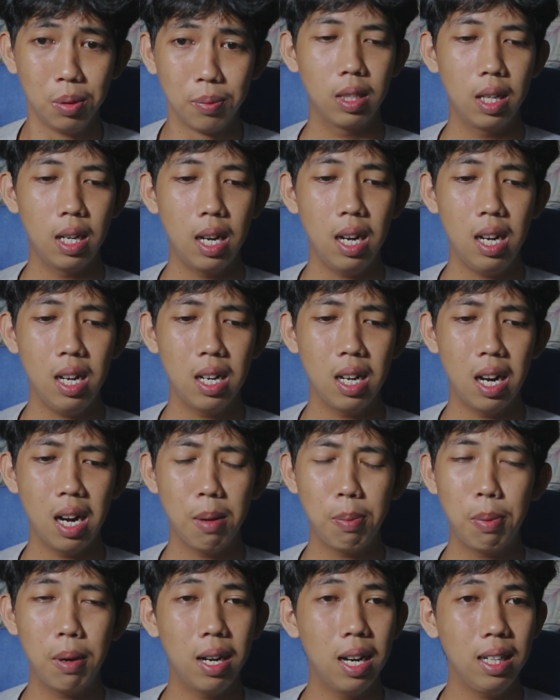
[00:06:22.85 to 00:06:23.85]

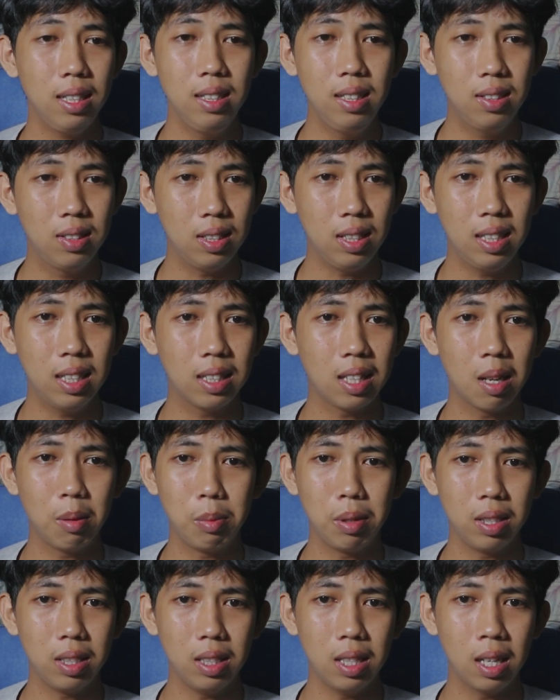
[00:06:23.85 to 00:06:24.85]
Ah, apalagi sih kata
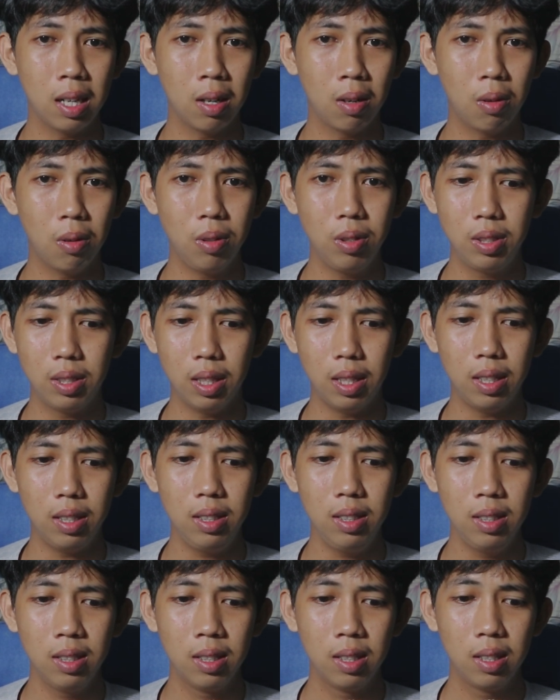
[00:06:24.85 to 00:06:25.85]
Amelia. Oke. Okay.
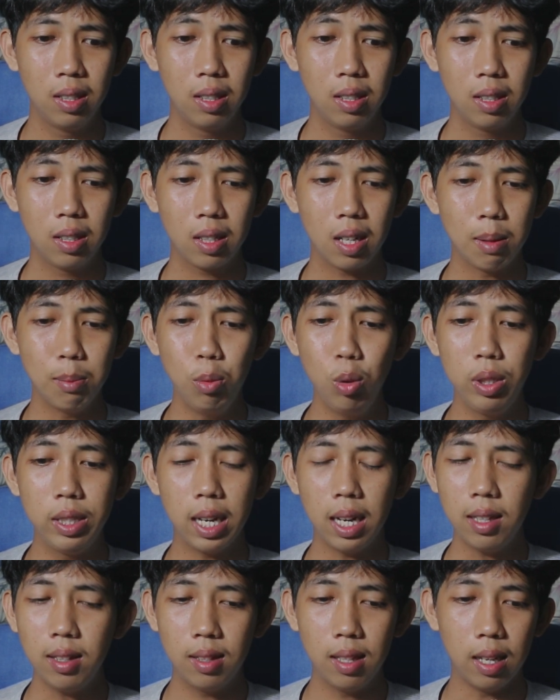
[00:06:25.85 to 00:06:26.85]
Kamu
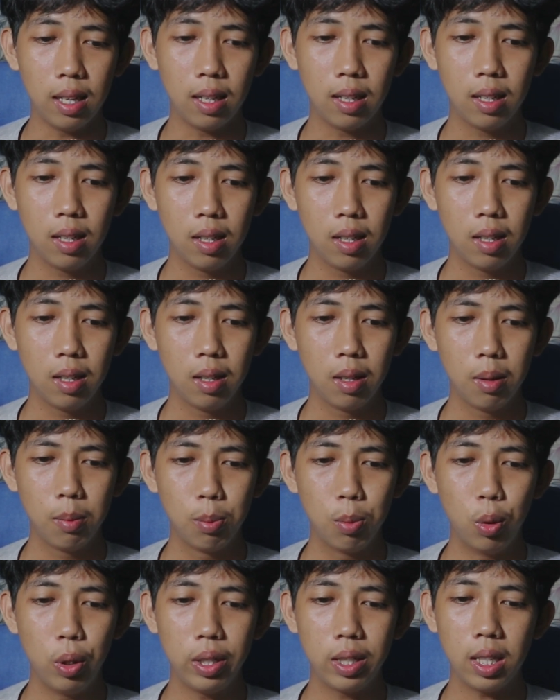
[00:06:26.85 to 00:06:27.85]
lihat deh,
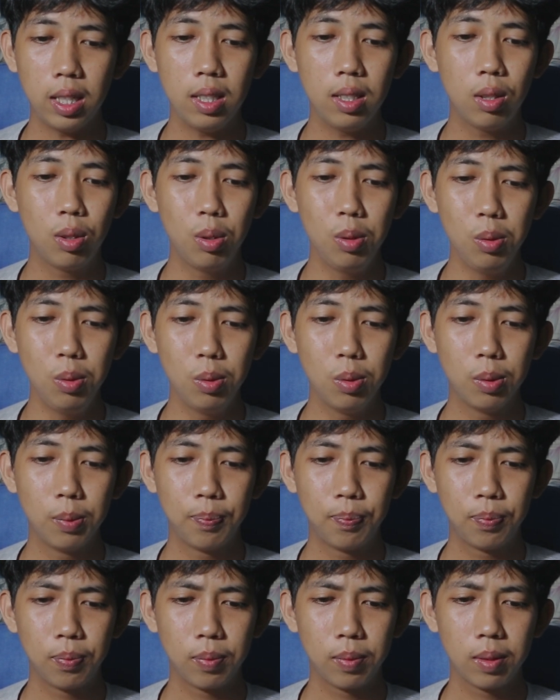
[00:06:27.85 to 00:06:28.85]
boneka itu
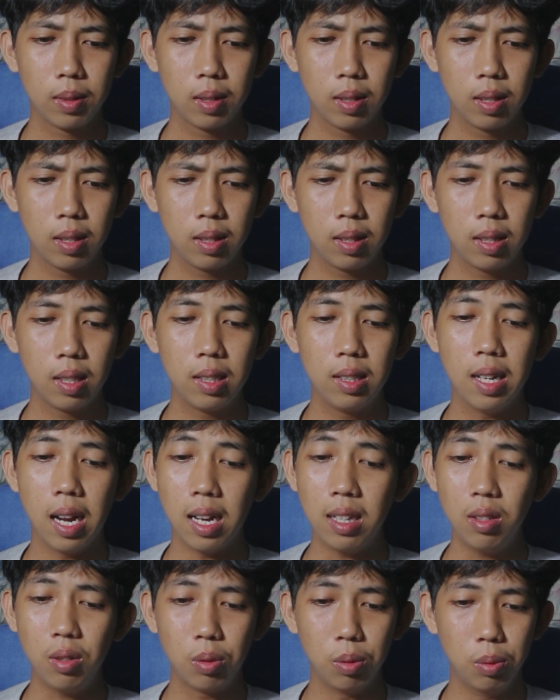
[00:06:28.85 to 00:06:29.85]

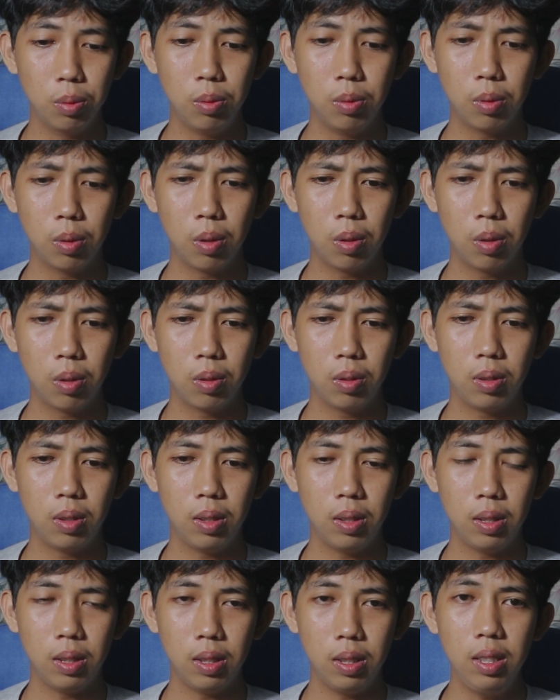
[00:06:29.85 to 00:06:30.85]
tergantung.
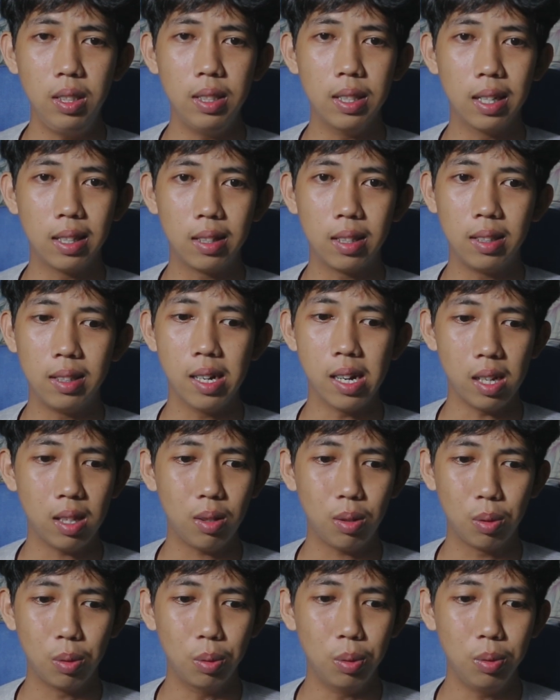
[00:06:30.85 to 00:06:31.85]
Iya,
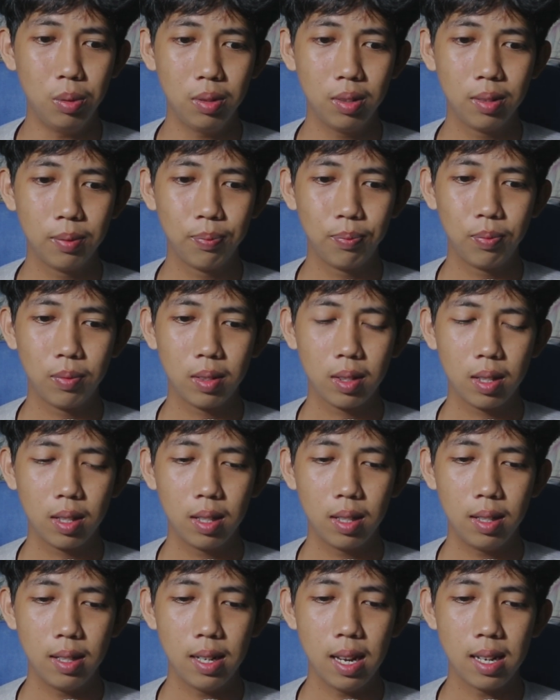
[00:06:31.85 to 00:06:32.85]
tergantung.
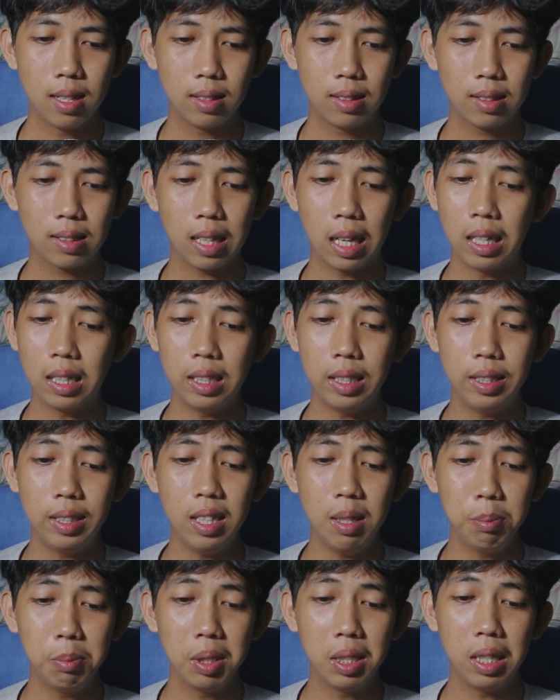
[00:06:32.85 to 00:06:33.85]
Dan
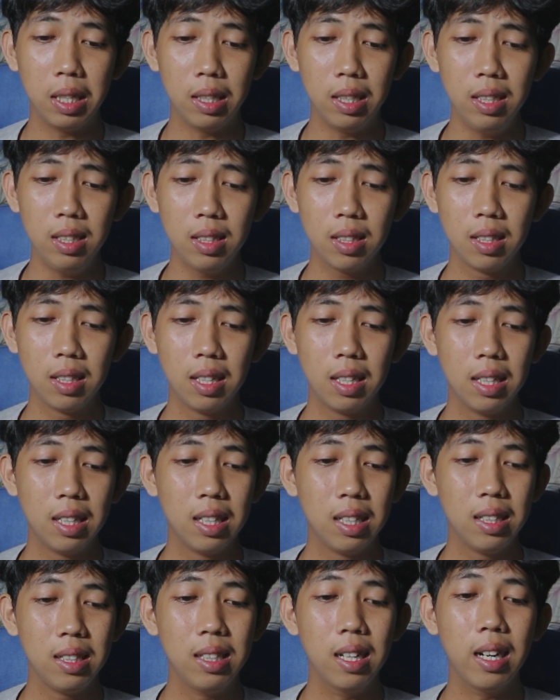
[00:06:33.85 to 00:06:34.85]
talinya melilit
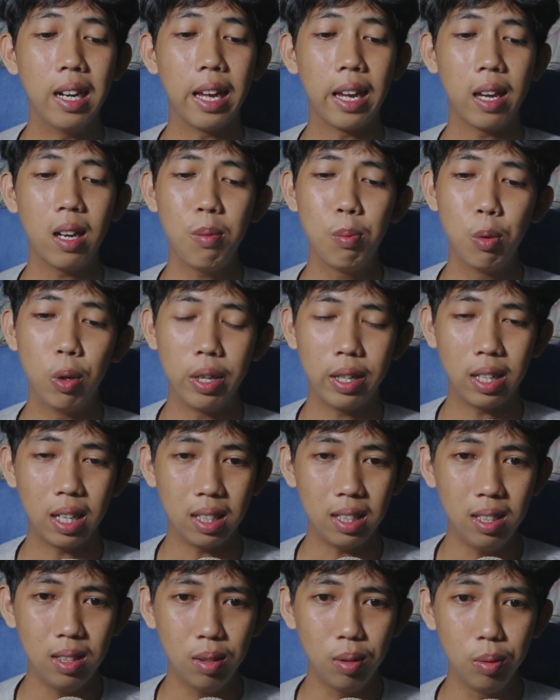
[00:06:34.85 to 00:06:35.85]
di leher boneka
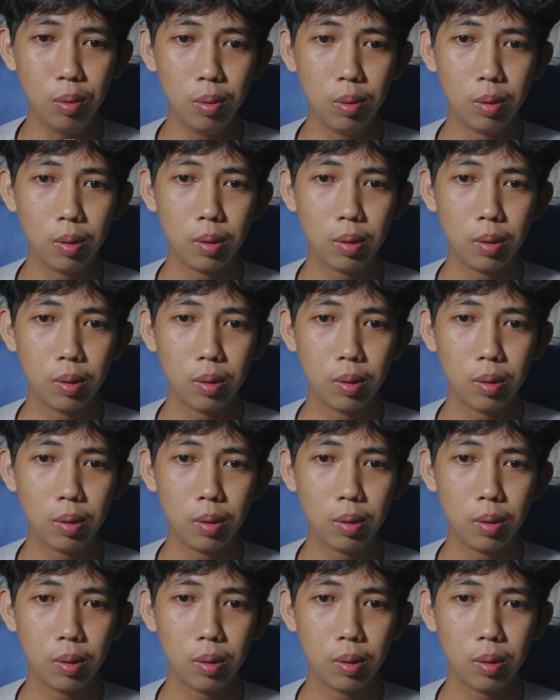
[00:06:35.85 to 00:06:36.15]
itu.